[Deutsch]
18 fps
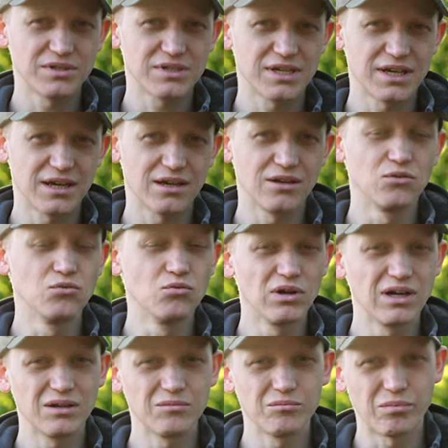bisher
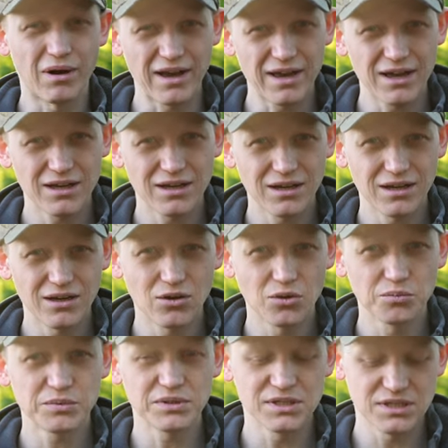nur in Bayern
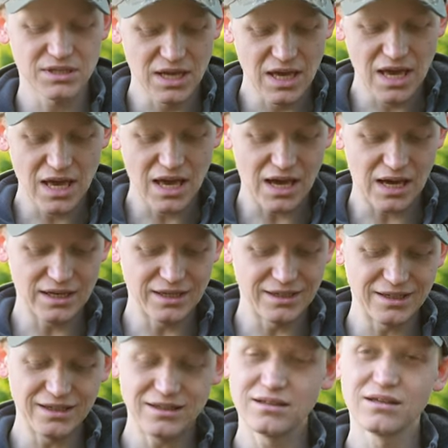erlaubt ist,
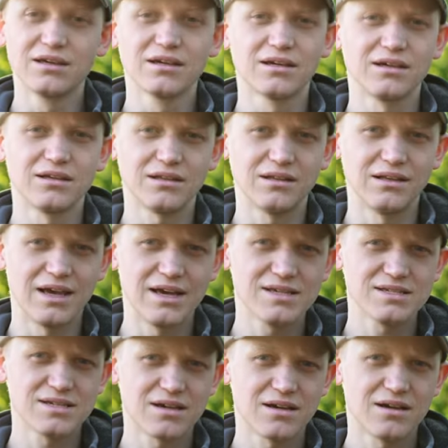einen integrierten
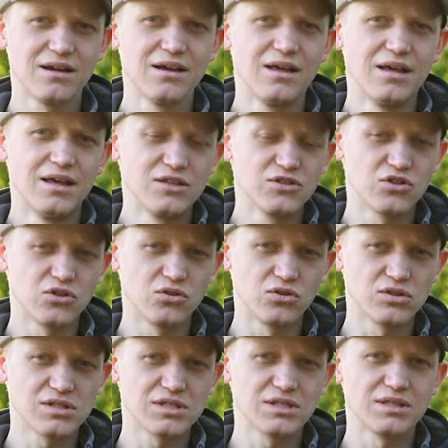Laser zu
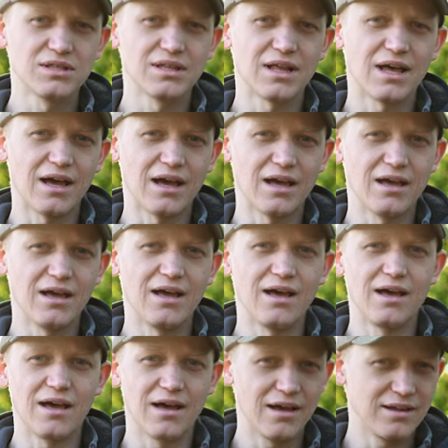nutzen.
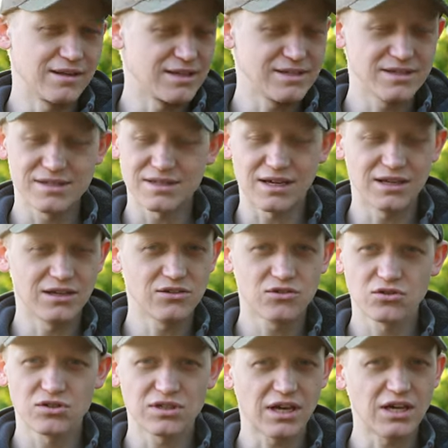Das ist eine
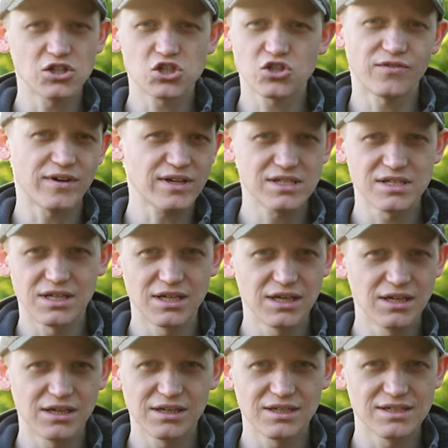total
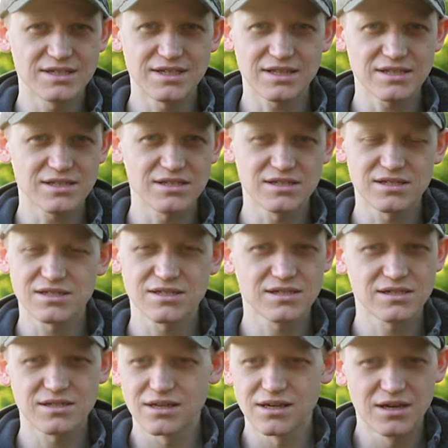schwachsinnige
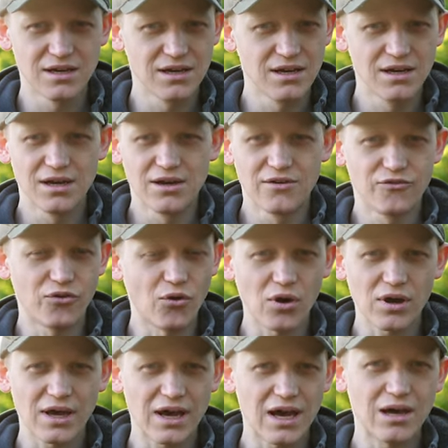
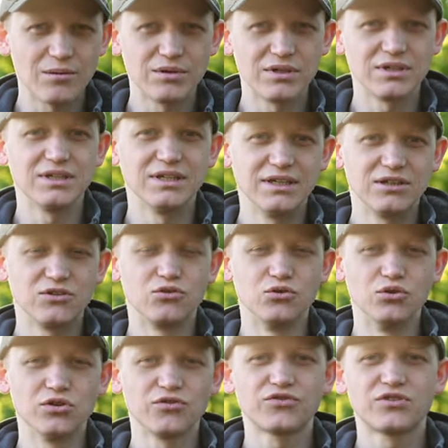Gesetzesvorgabe. Ihr
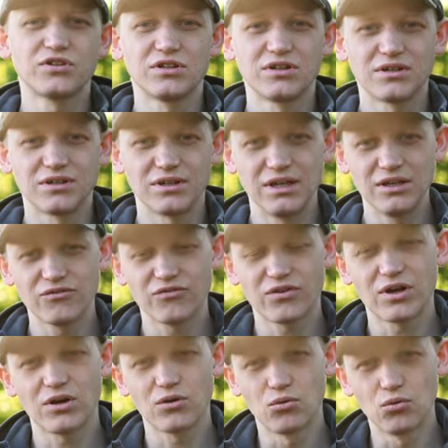dürft
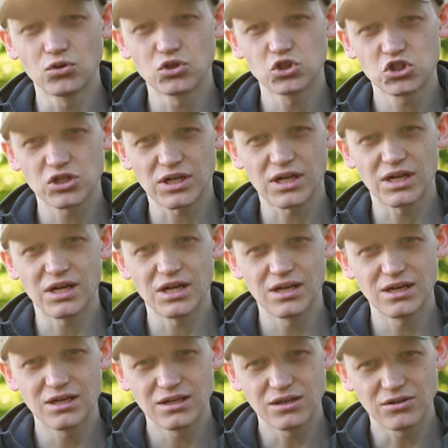
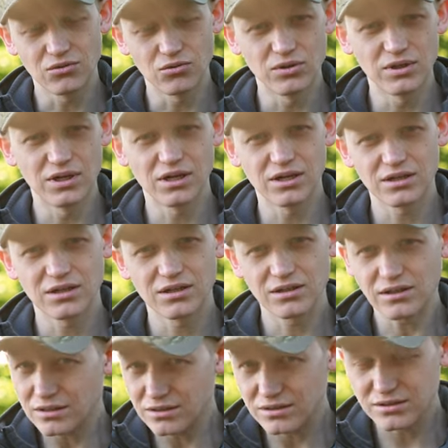Infrarotstrahl oder
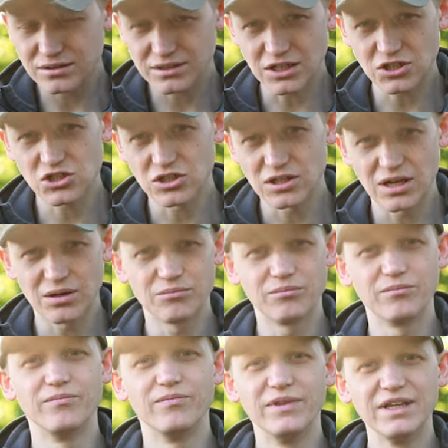
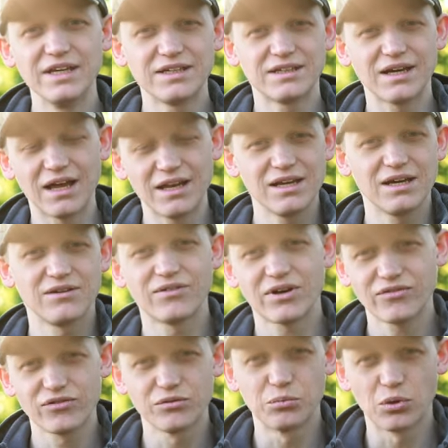Taschenlampen nicht an der
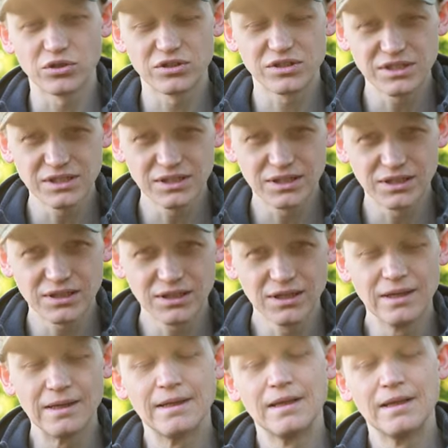Waffe montieren.